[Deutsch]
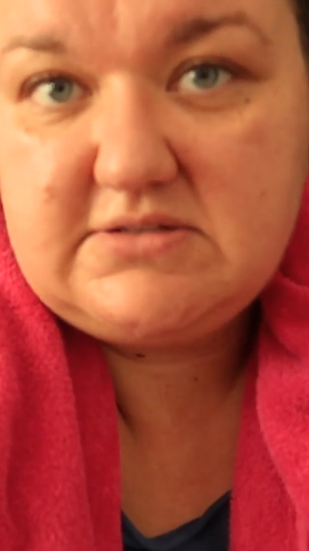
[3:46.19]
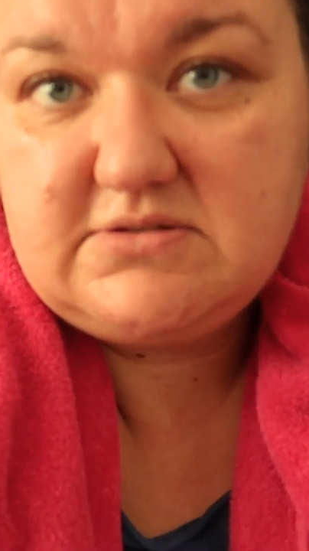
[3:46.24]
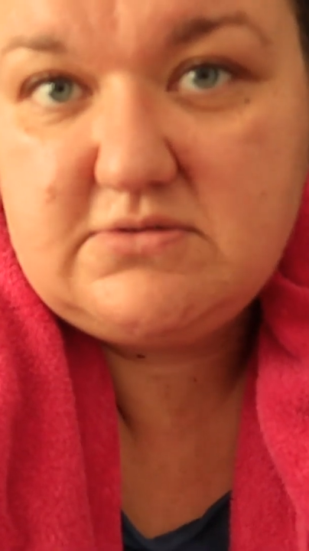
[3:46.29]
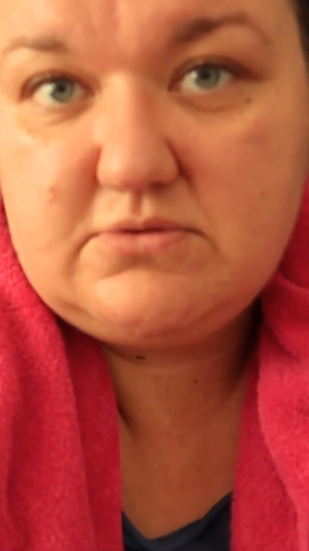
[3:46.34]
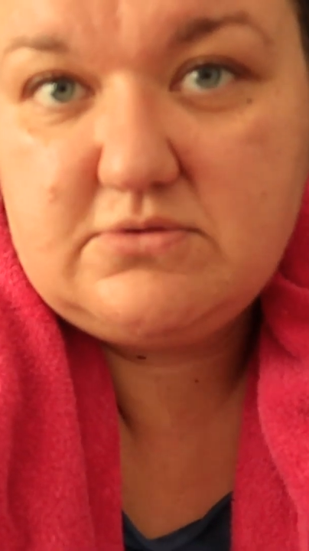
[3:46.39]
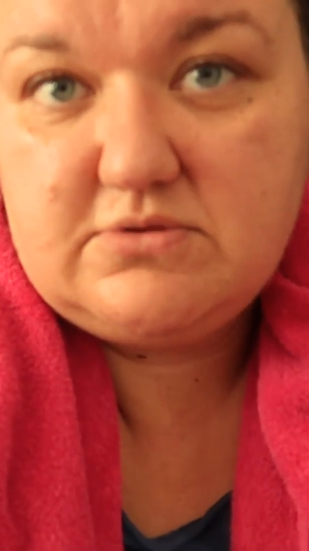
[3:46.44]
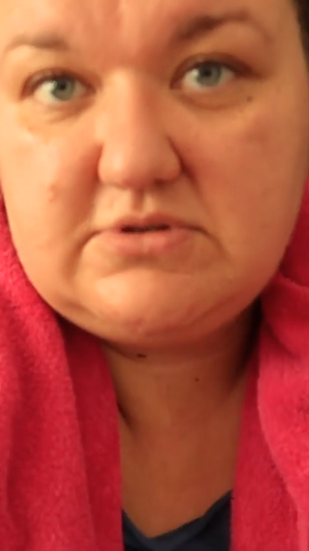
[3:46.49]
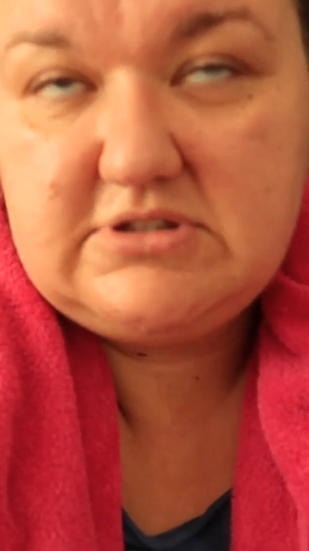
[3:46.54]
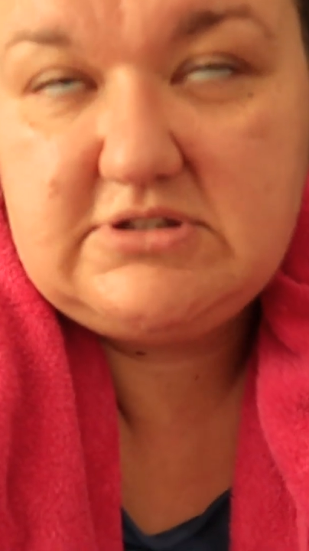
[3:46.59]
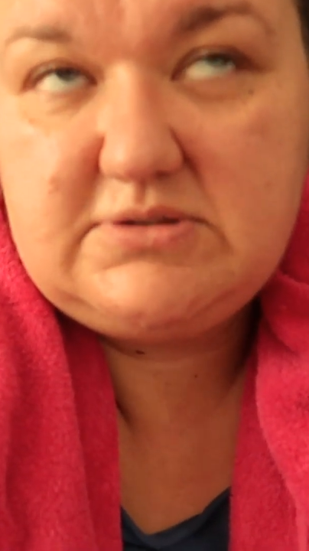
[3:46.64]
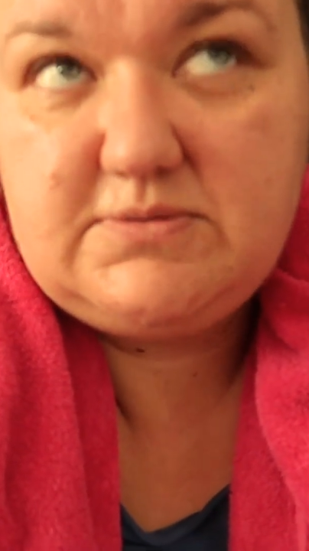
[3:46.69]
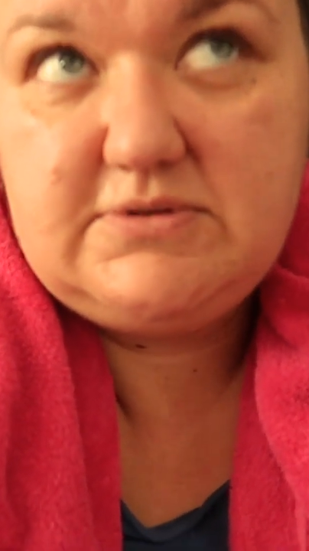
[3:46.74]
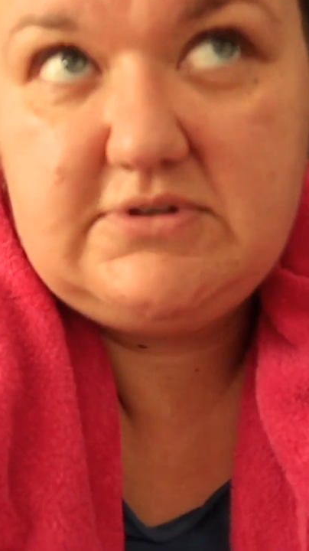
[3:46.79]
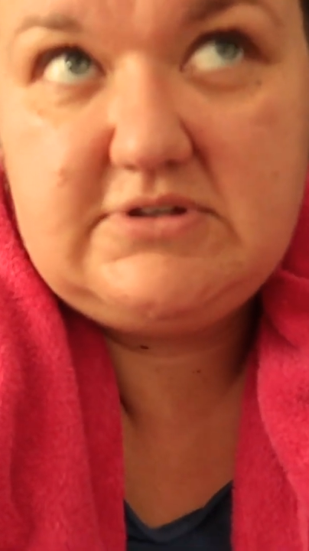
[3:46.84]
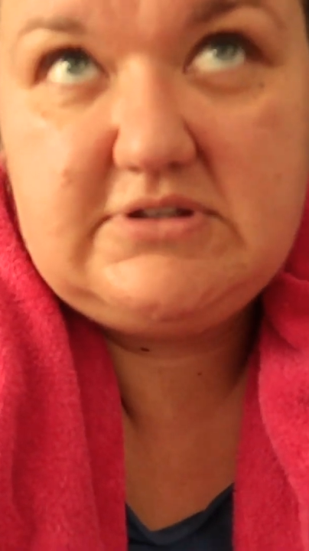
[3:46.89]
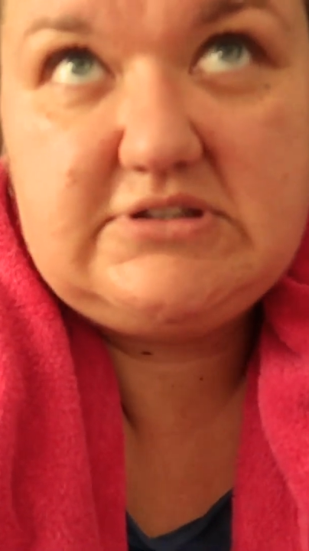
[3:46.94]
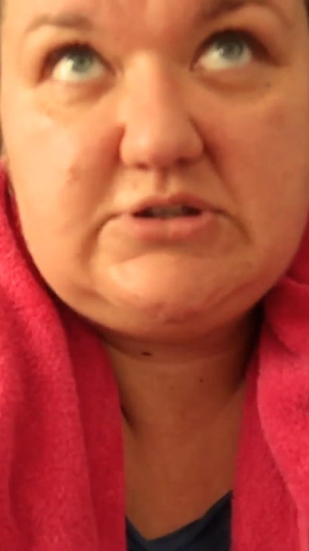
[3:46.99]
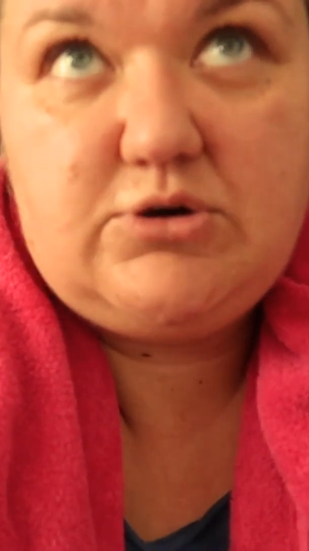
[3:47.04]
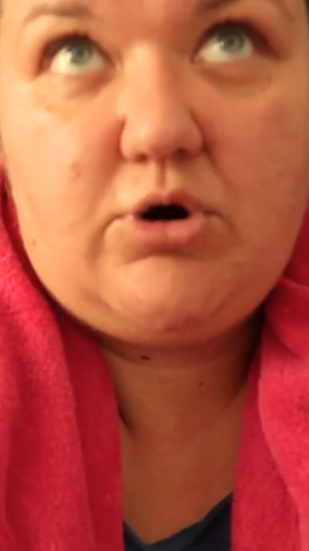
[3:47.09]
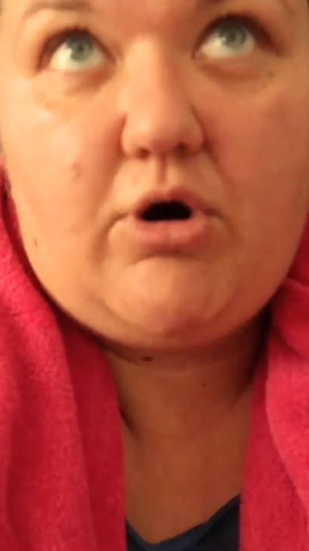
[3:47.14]
Also ich,
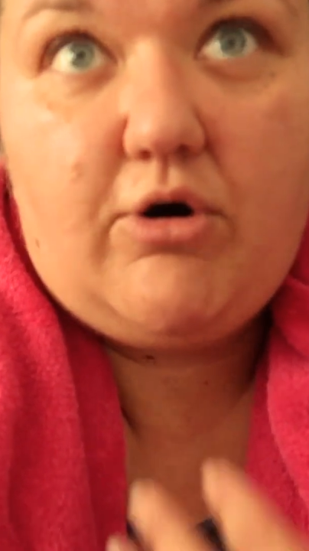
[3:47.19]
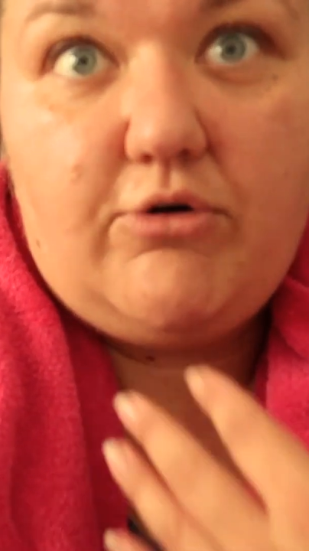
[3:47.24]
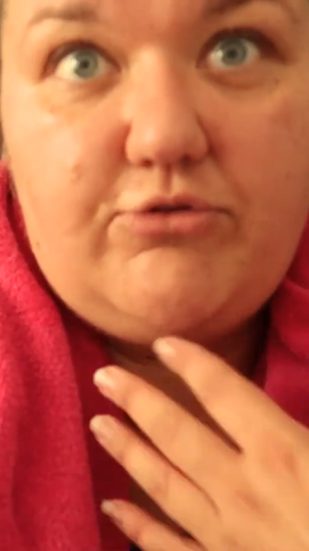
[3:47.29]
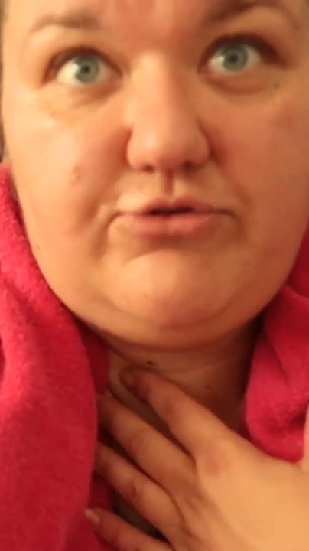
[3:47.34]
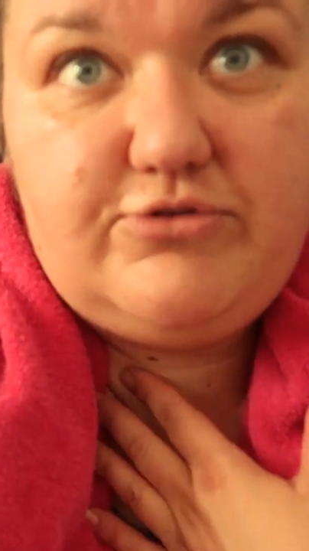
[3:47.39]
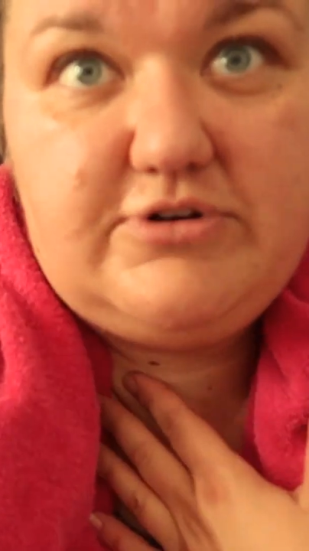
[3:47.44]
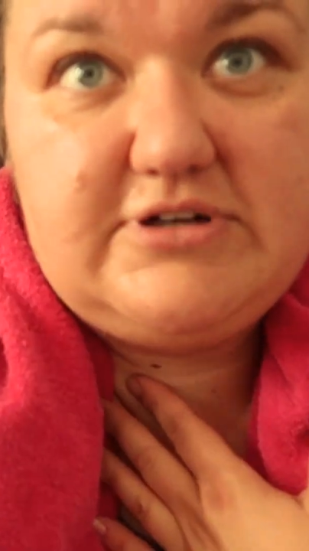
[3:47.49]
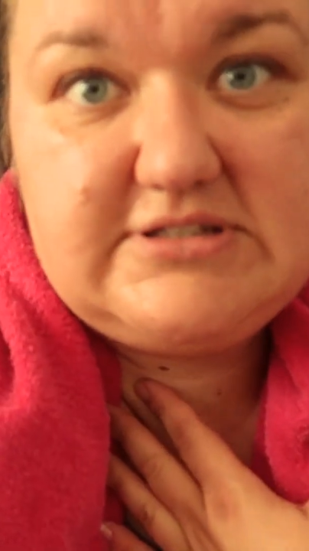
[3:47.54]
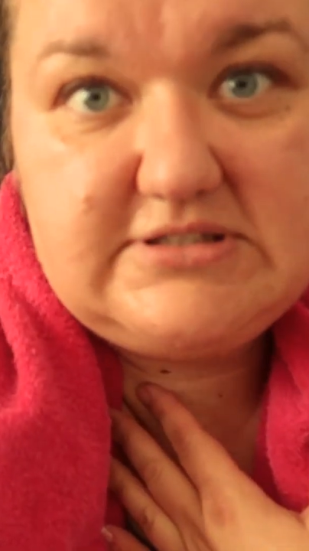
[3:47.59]
ich hoffe,